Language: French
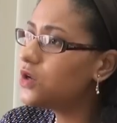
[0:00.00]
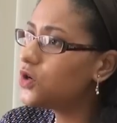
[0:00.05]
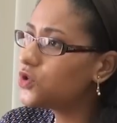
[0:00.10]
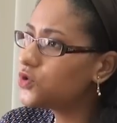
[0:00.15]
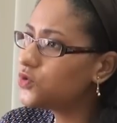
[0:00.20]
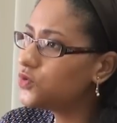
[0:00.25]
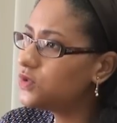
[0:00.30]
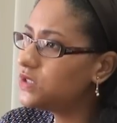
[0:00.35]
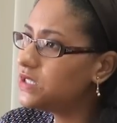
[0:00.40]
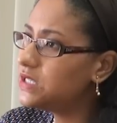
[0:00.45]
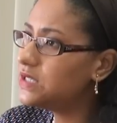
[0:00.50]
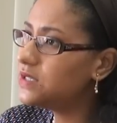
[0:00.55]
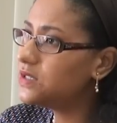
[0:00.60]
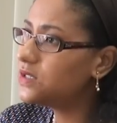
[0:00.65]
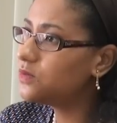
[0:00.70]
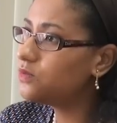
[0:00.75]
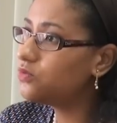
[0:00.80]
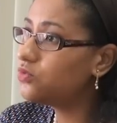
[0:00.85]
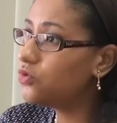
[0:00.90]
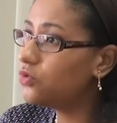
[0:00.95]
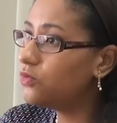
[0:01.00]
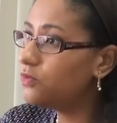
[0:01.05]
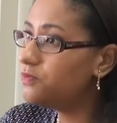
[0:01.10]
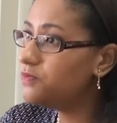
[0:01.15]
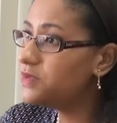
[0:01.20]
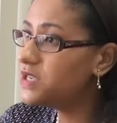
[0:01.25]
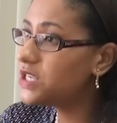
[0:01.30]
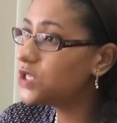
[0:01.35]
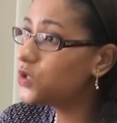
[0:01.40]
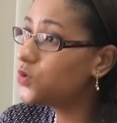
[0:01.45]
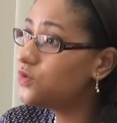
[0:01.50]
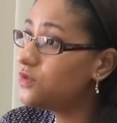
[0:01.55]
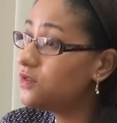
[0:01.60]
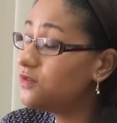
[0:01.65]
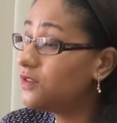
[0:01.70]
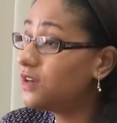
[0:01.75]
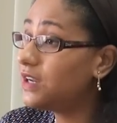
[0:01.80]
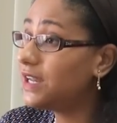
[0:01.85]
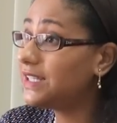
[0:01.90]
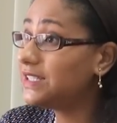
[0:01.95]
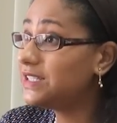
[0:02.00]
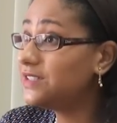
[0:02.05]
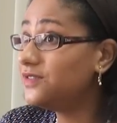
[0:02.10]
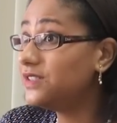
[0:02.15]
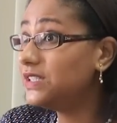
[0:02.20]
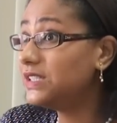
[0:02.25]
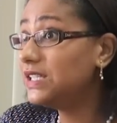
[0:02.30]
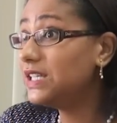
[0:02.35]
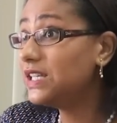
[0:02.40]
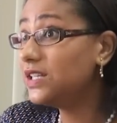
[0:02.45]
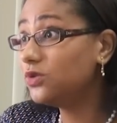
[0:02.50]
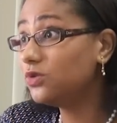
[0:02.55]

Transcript: leurs outils pour bien suivre l'activité,